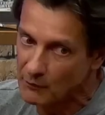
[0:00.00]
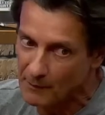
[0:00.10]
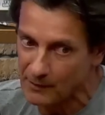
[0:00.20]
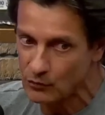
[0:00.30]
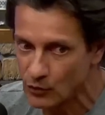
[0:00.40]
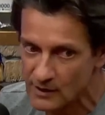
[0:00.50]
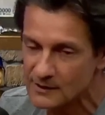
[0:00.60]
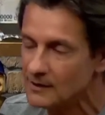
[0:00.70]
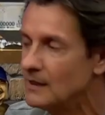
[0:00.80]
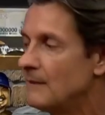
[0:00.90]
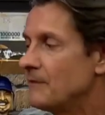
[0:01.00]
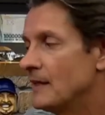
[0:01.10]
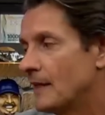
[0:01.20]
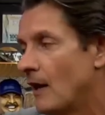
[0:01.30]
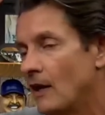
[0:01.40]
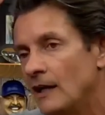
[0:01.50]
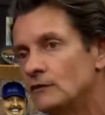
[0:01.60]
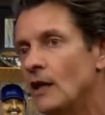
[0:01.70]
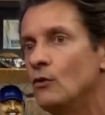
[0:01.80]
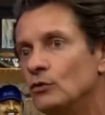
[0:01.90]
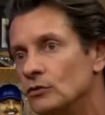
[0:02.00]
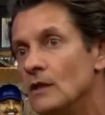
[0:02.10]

é uma coisa. E 100% e carro elétrico é, é outra